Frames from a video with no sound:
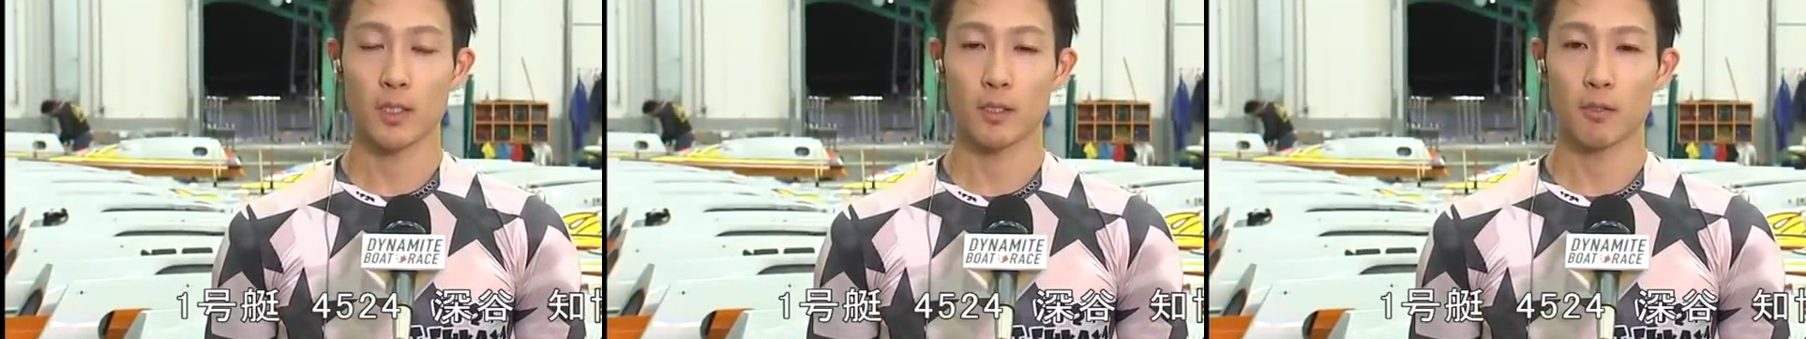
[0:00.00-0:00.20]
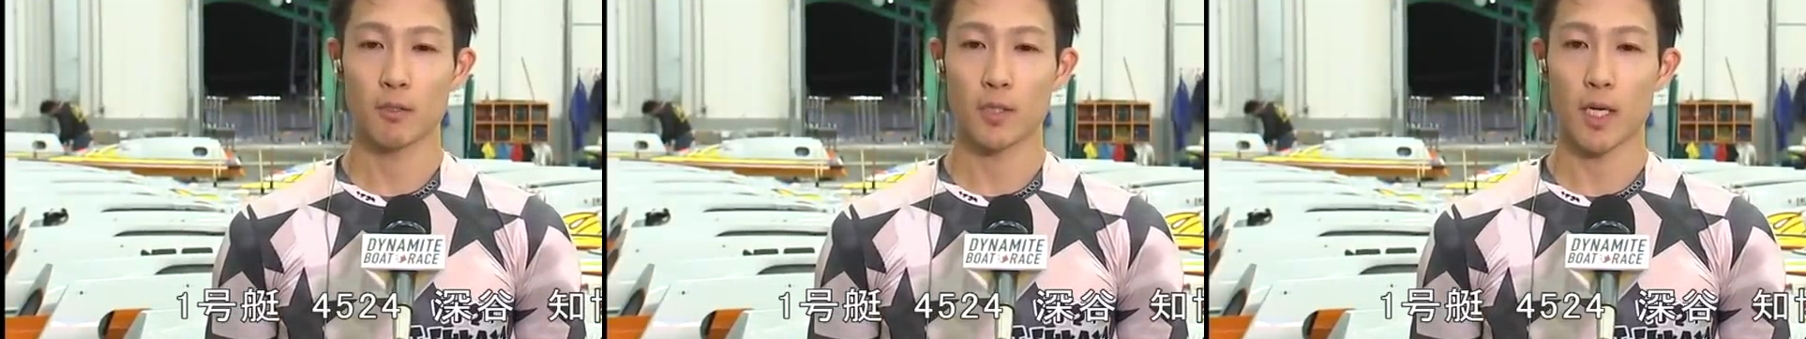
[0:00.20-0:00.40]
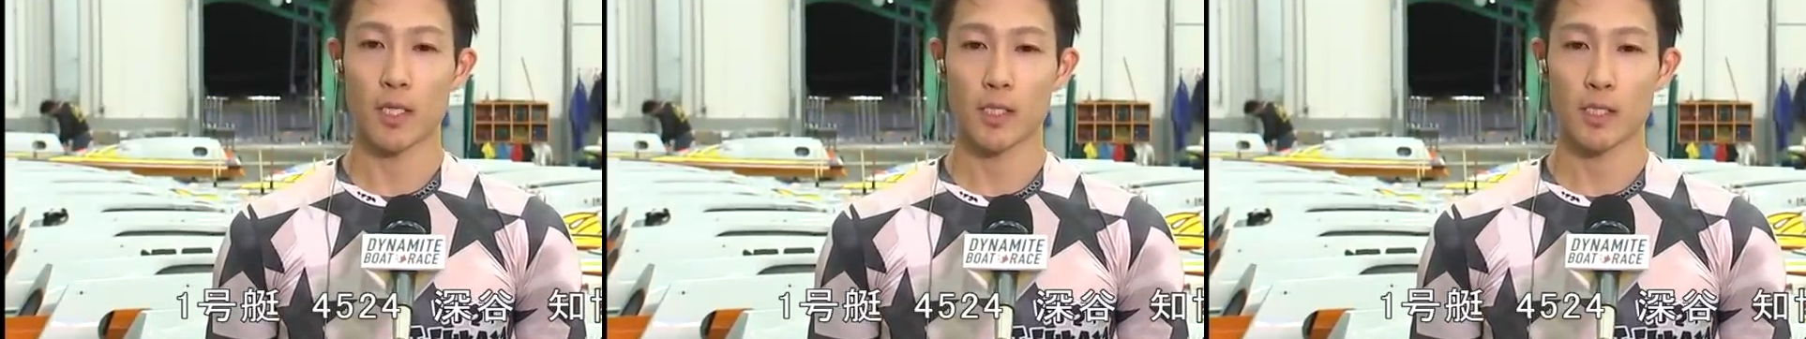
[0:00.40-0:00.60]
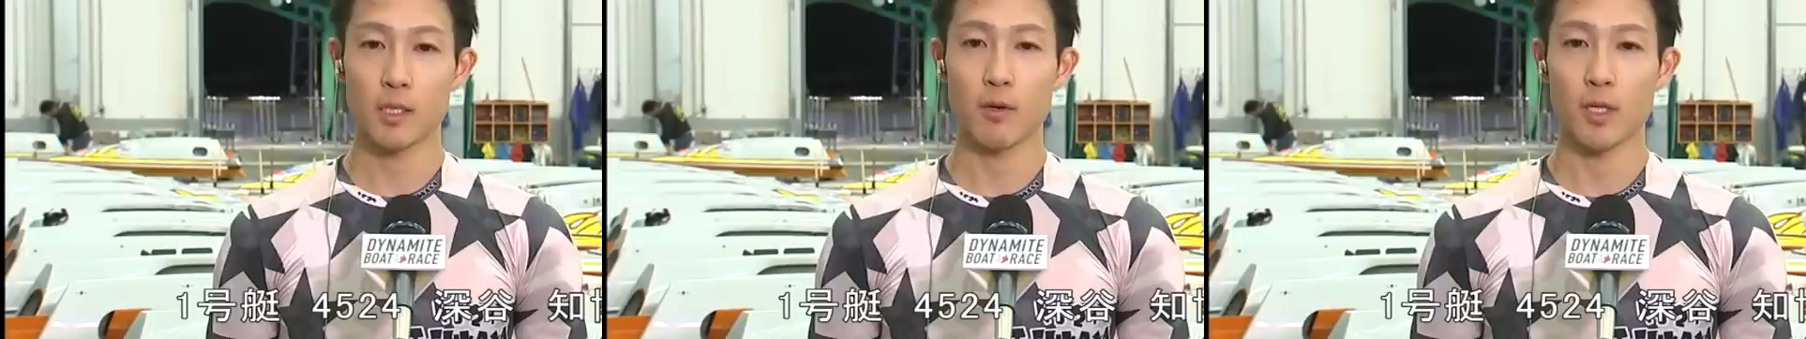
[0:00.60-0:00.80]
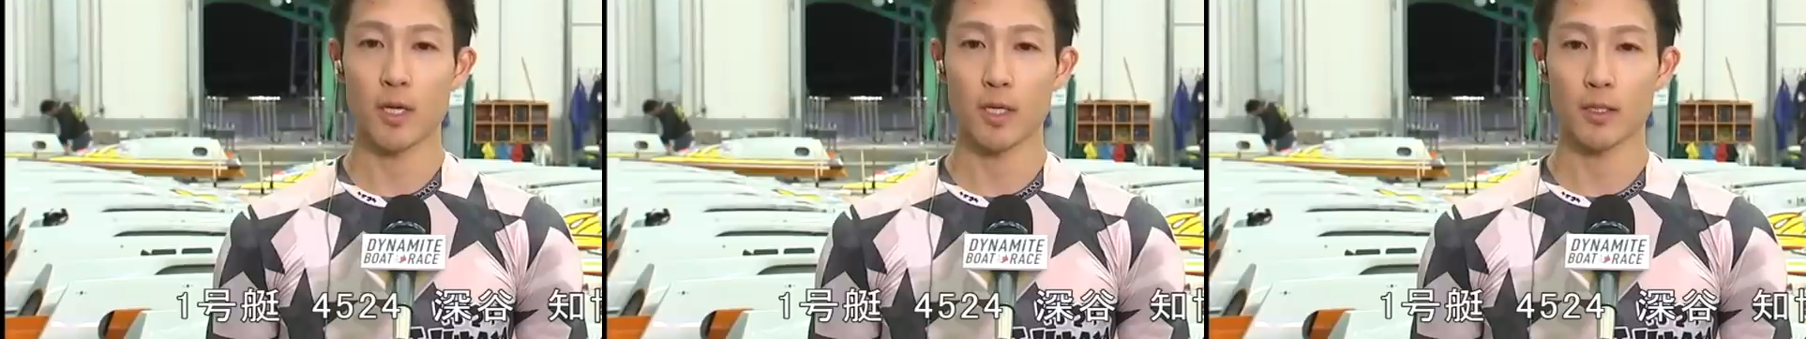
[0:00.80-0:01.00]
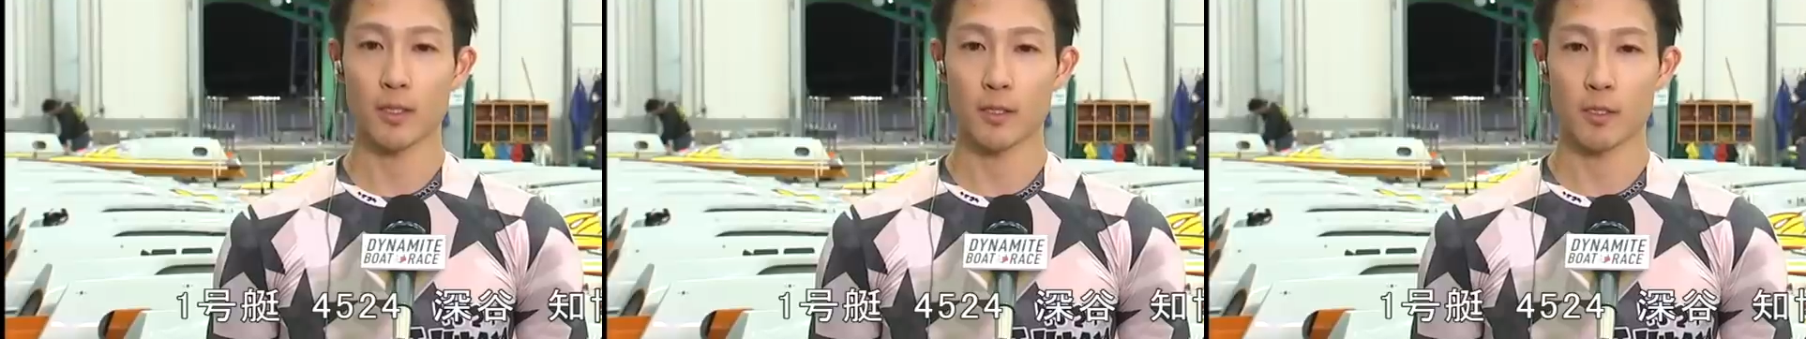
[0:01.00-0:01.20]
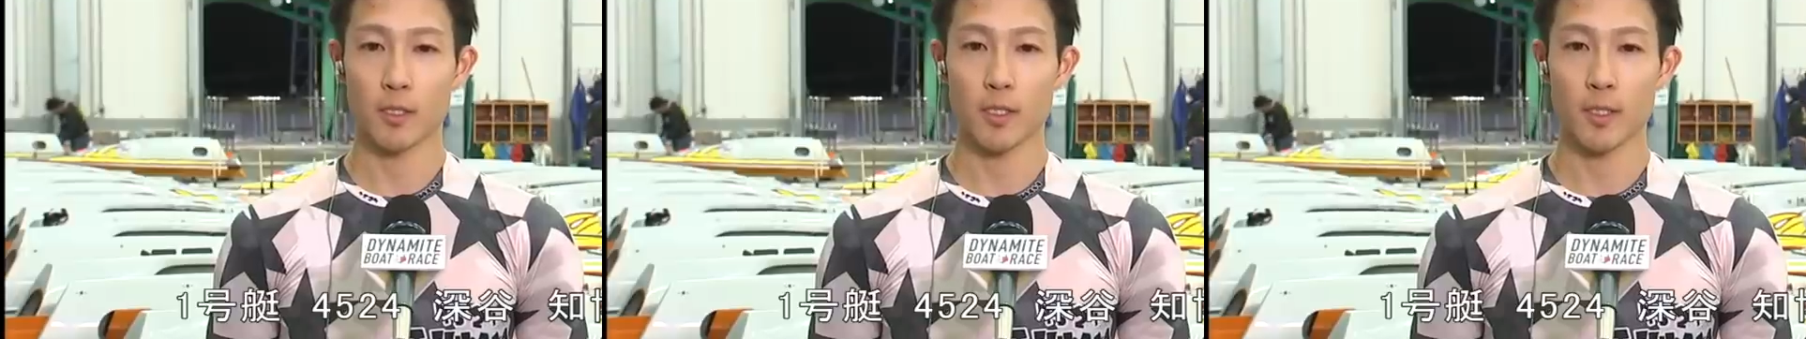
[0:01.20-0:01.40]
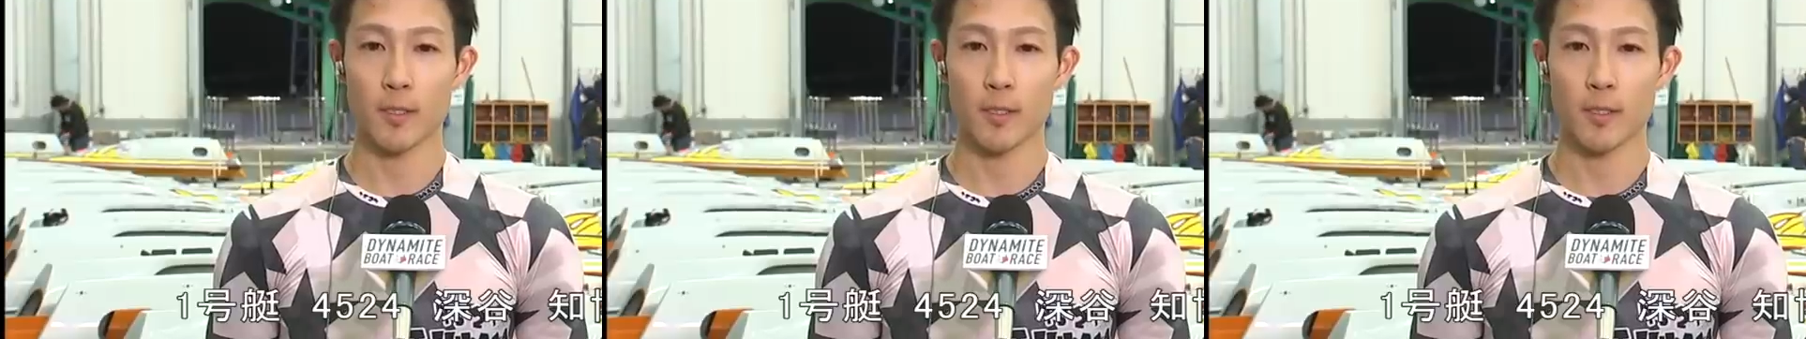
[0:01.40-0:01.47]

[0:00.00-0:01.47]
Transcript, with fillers: にする感じではなかったです